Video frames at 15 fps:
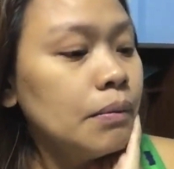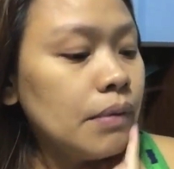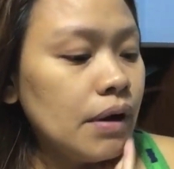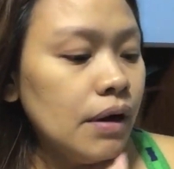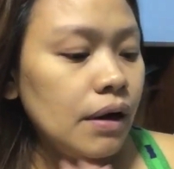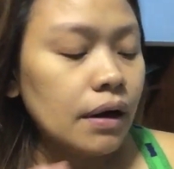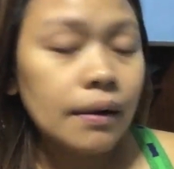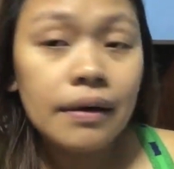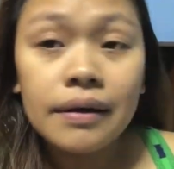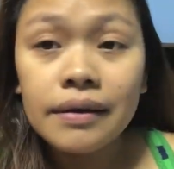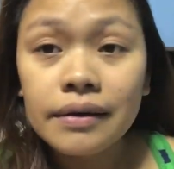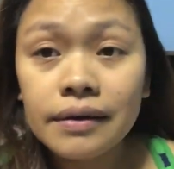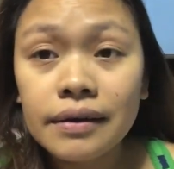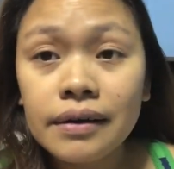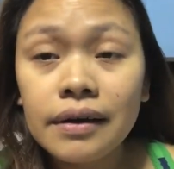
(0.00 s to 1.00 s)
ma
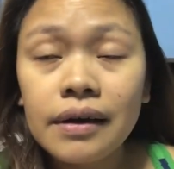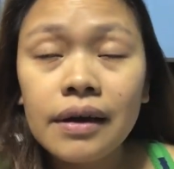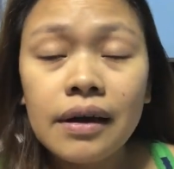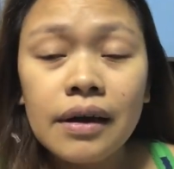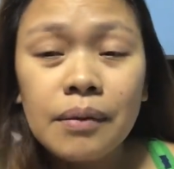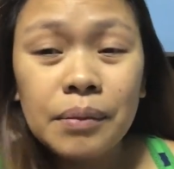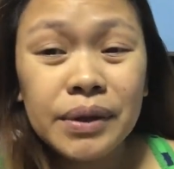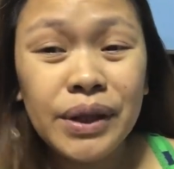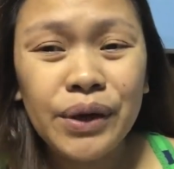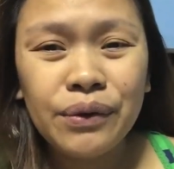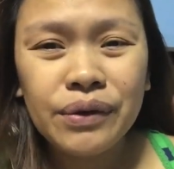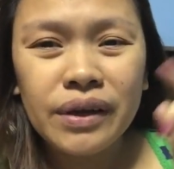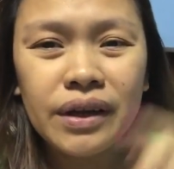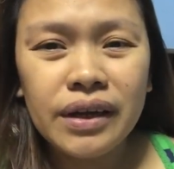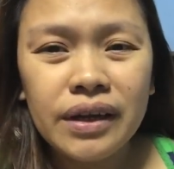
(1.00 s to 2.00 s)
patay
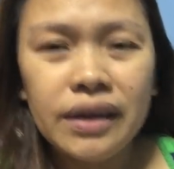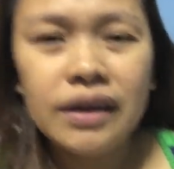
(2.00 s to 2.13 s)
ko na yung